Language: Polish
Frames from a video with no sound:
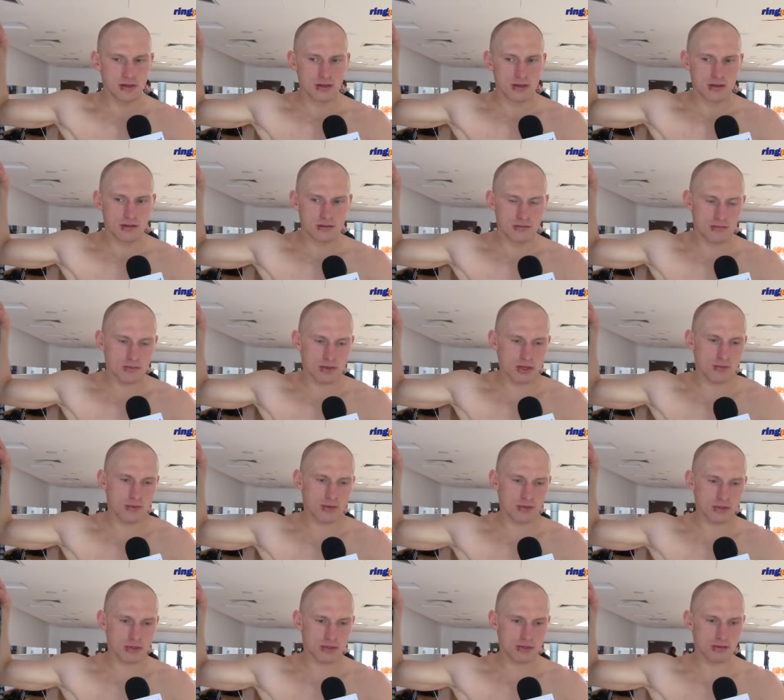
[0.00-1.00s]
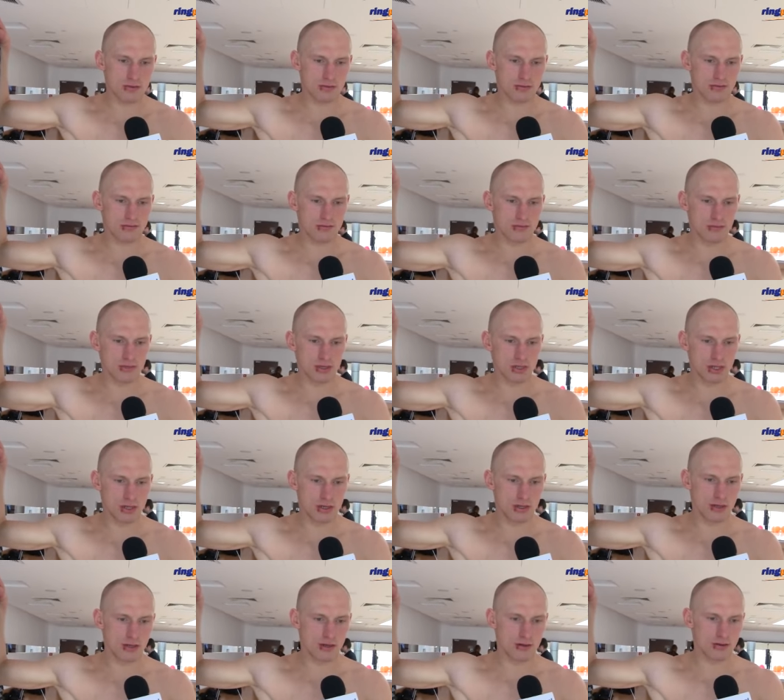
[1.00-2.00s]
yy, można powiedzieć, no,
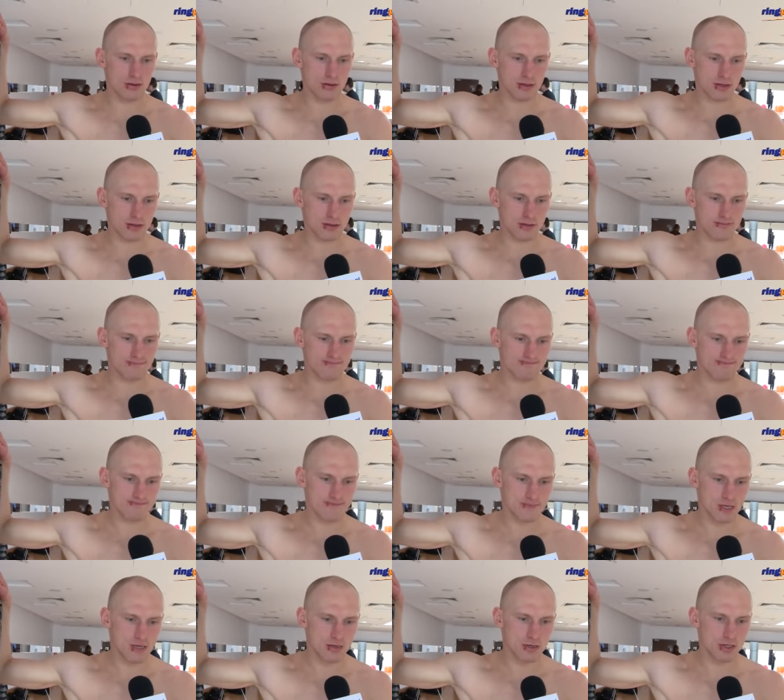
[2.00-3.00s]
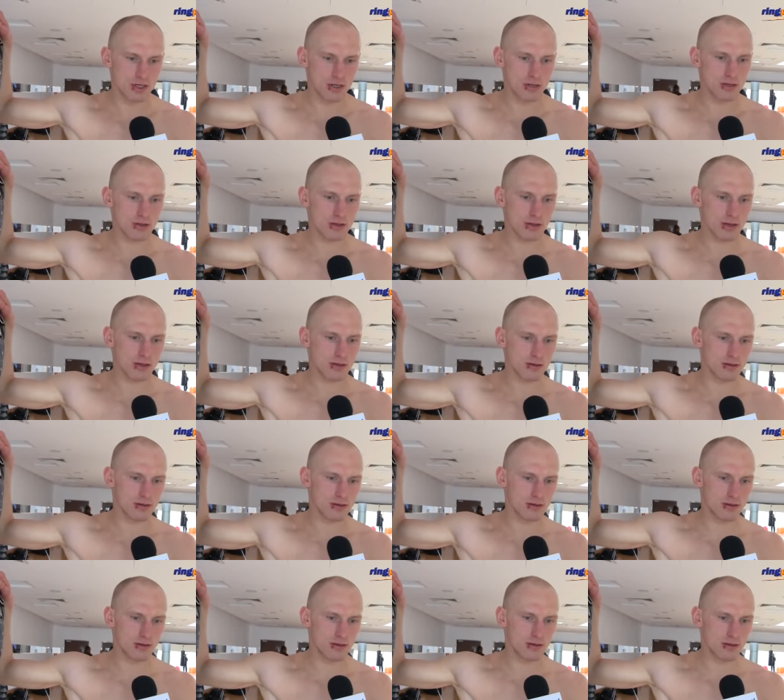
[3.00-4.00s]
silny. No, tak, silno to tak,
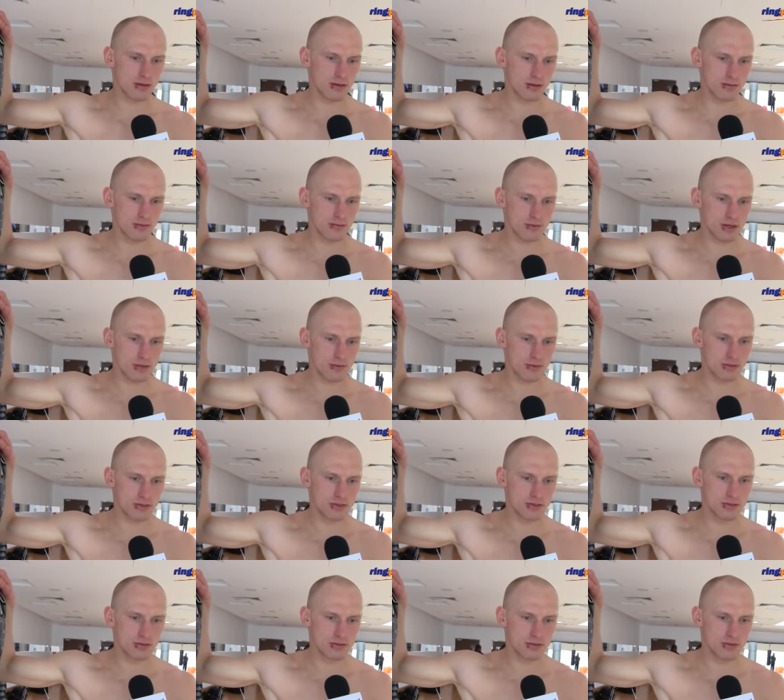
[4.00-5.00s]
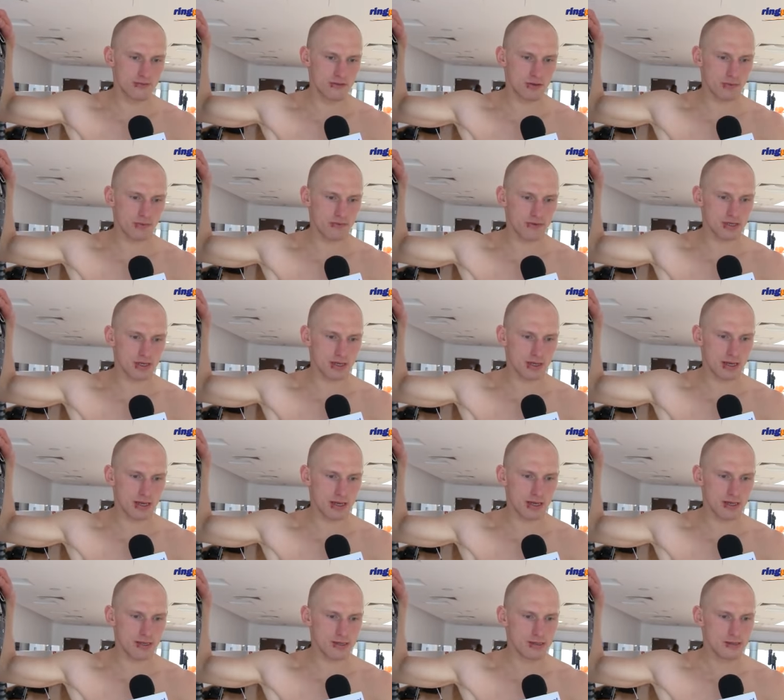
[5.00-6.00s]
yy, można powiedzieć, dziwnie powiedziane,
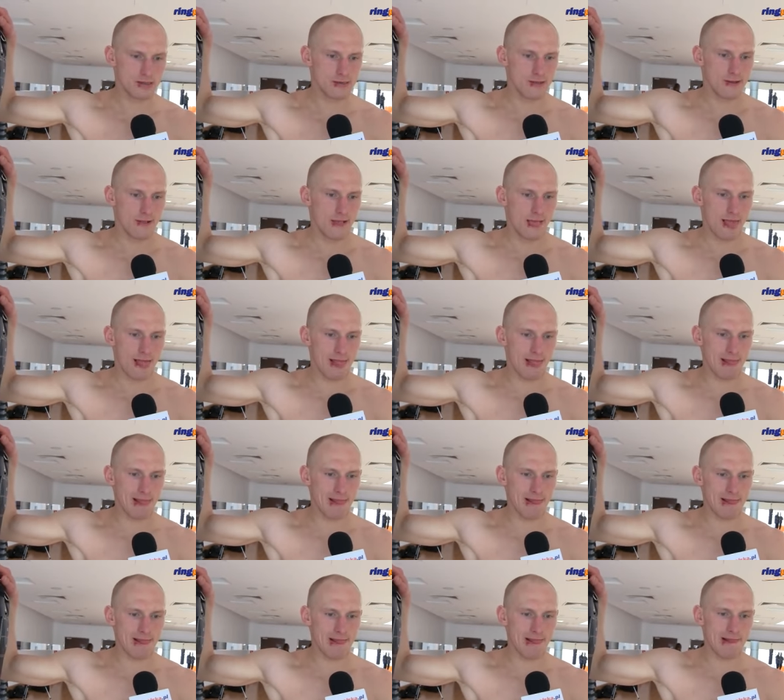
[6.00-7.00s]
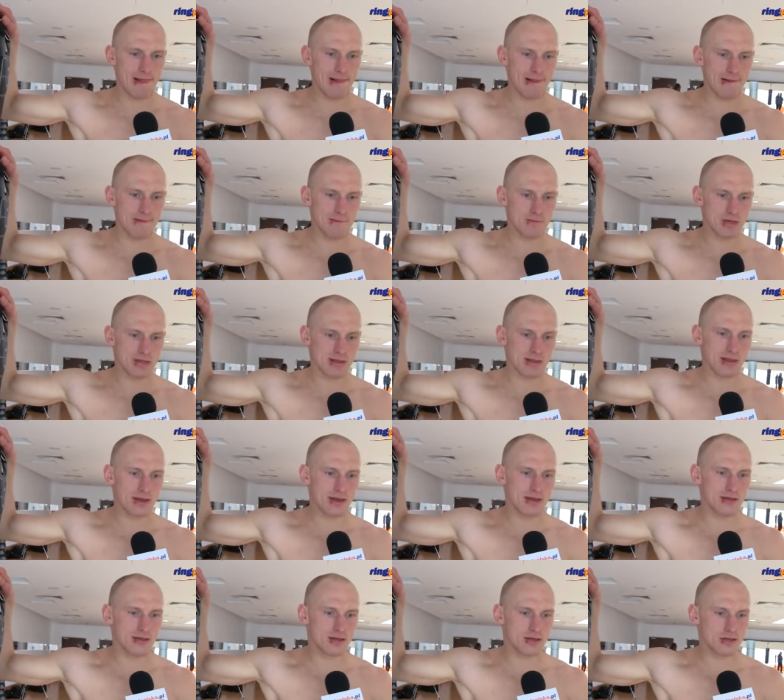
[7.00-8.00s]
ale yy, nie
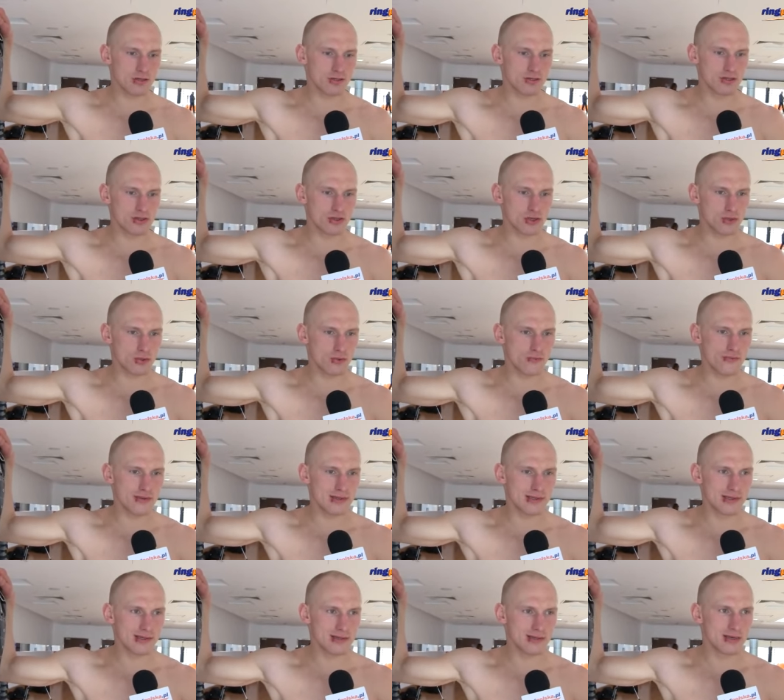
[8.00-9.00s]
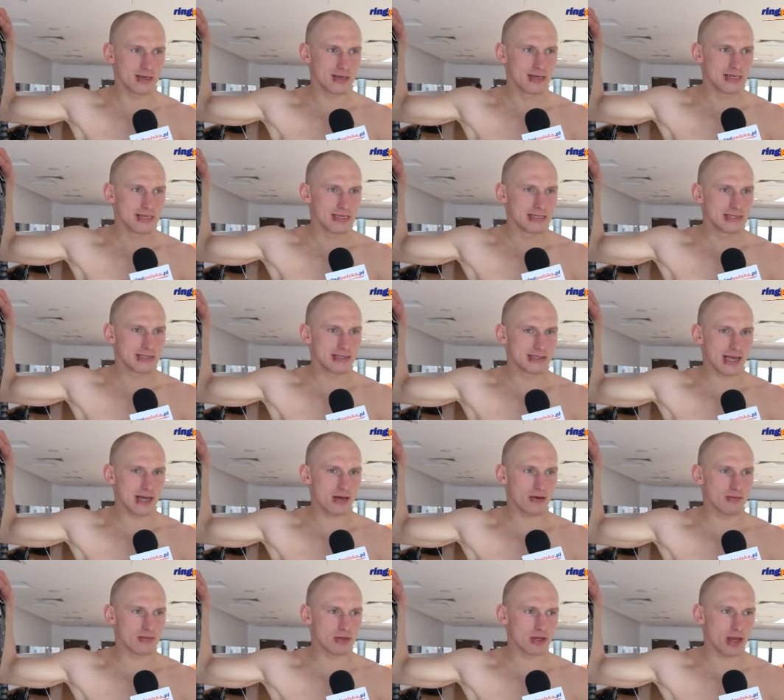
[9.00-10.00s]
zadaje tych ciosów z, z,
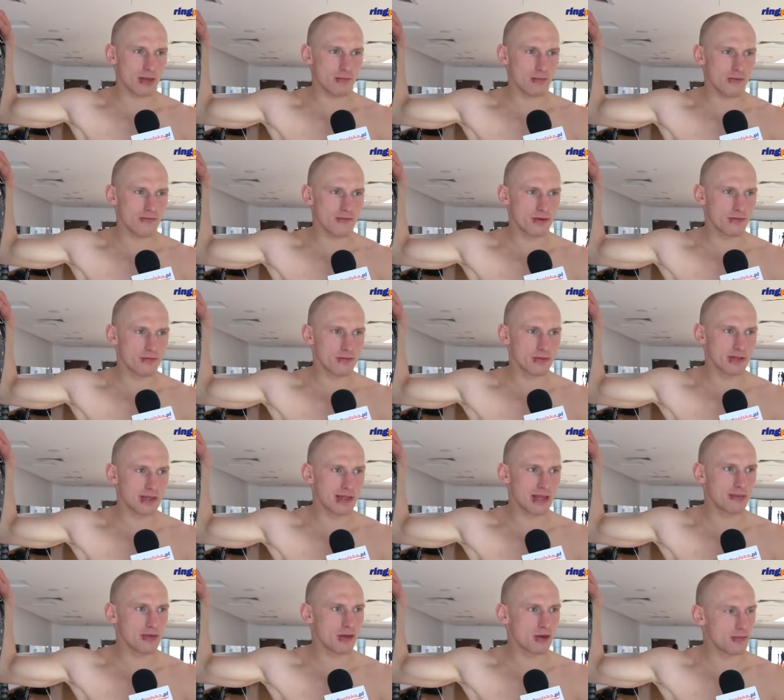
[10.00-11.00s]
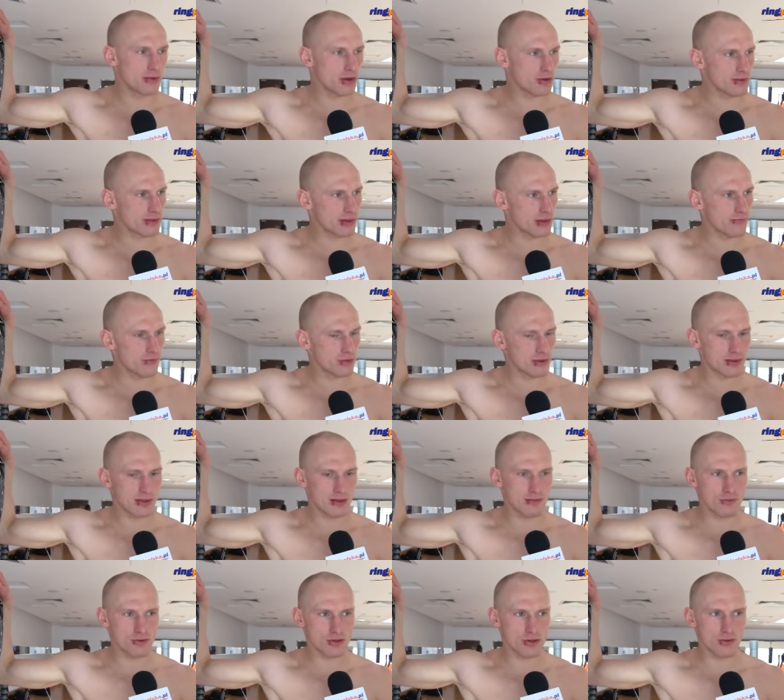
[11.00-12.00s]
taką, że tak powiem, dynamiką, jaką zadawał na
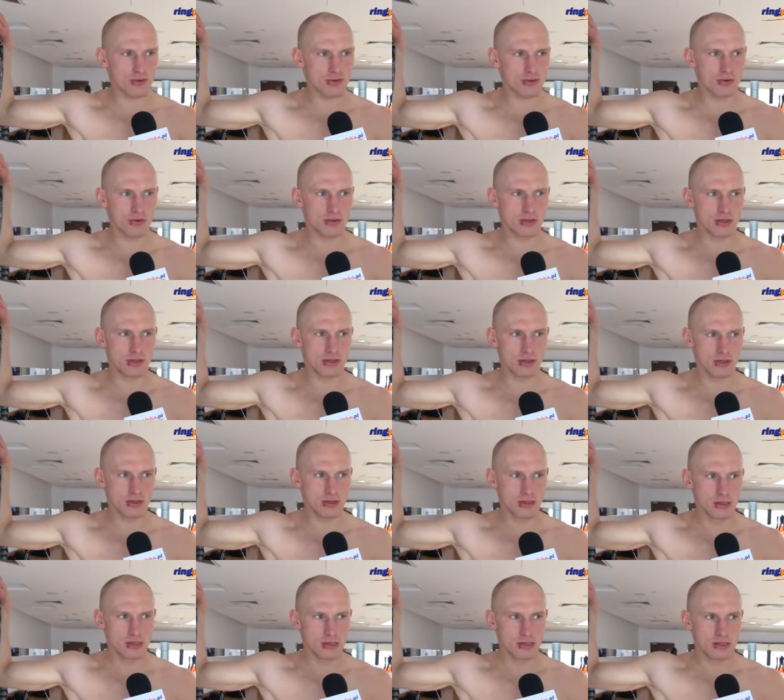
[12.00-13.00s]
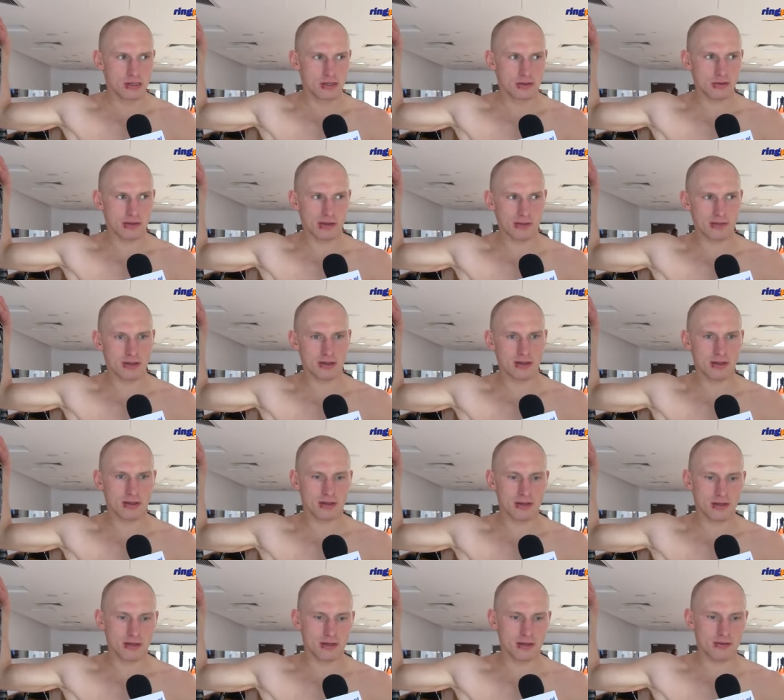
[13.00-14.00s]
samym początku. I, i tutaj,
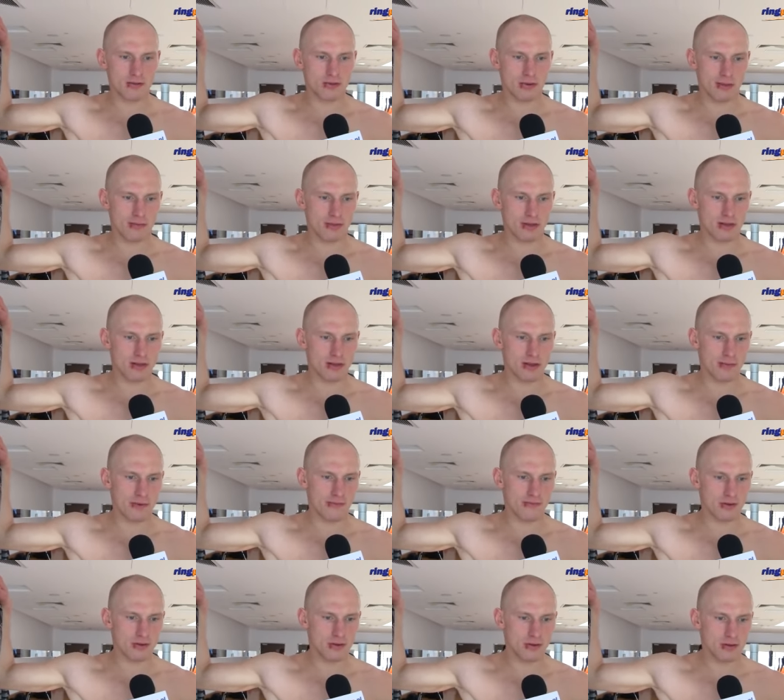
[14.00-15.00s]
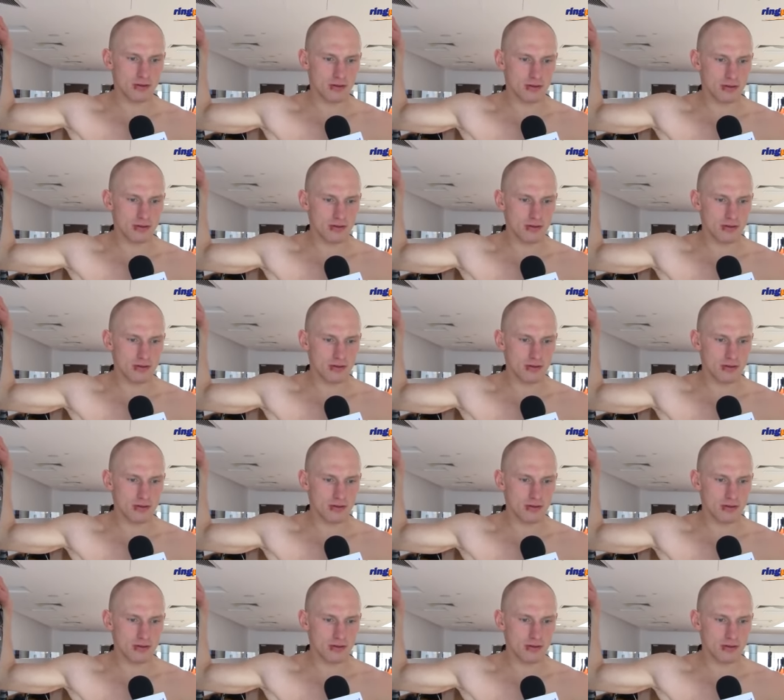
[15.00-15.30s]
będę, tutaj będę na pewno